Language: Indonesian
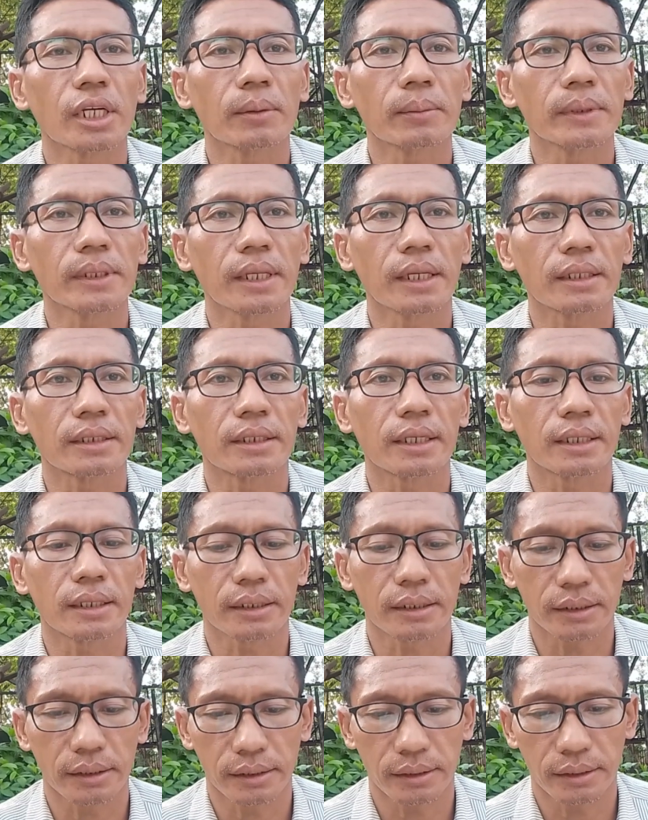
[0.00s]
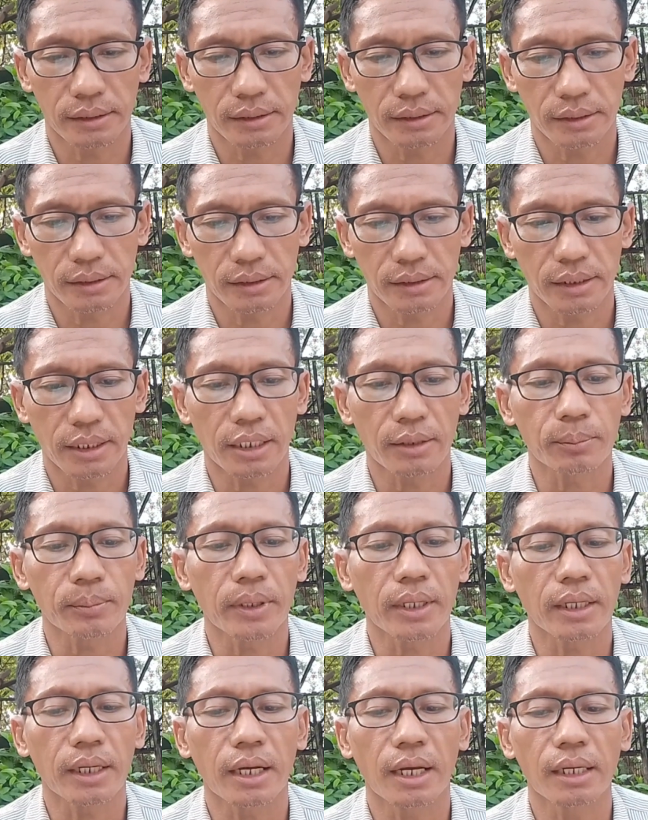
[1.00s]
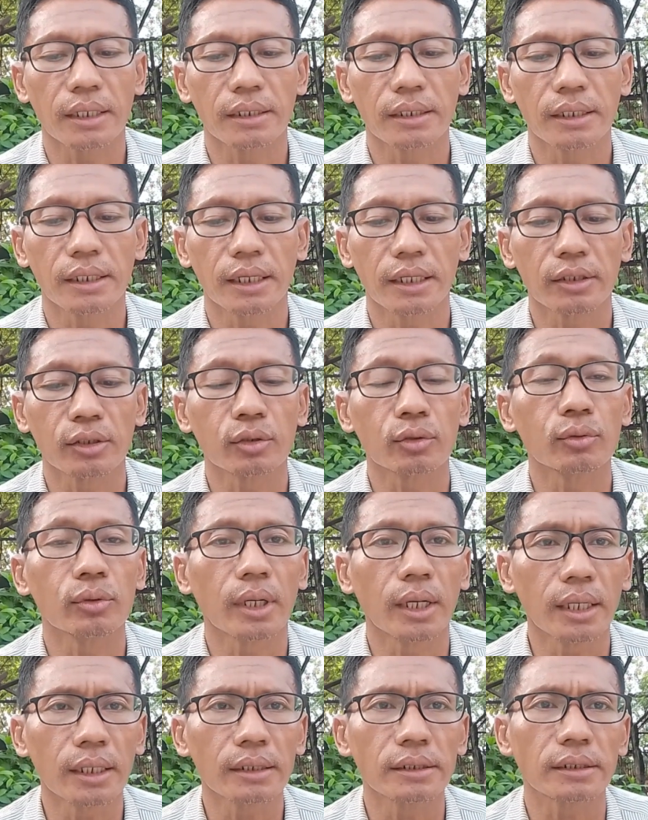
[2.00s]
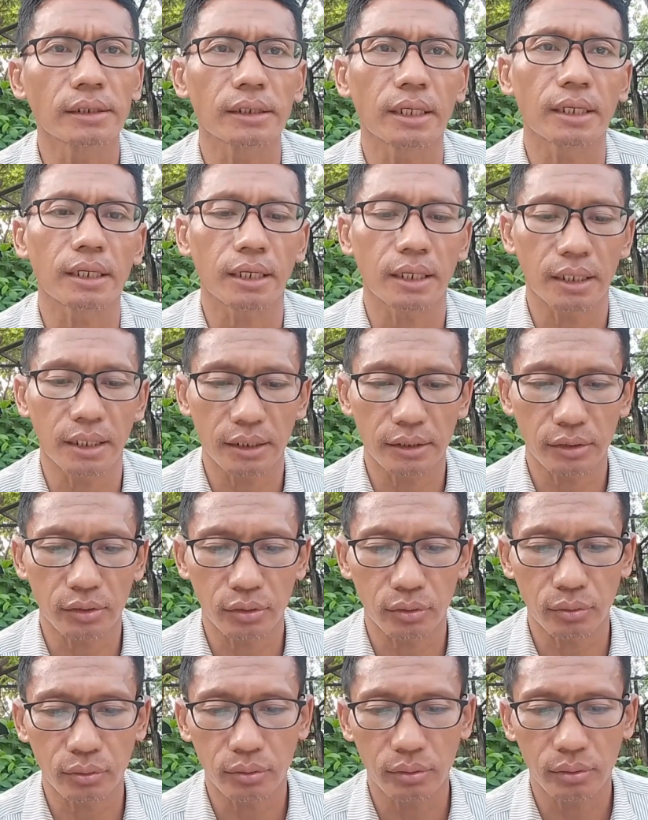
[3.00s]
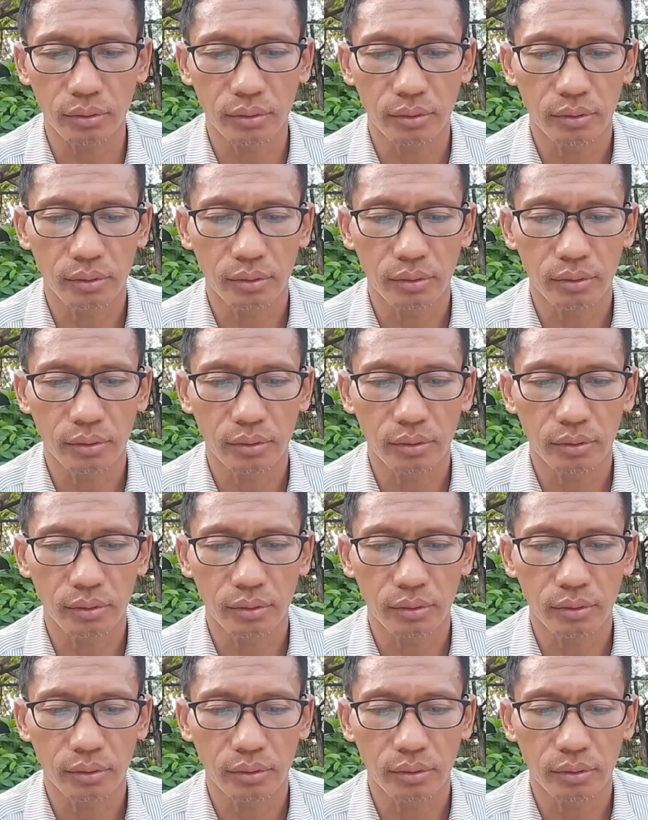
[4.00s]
Musa menyadari tanpa kehadiran Tuhan secara langsung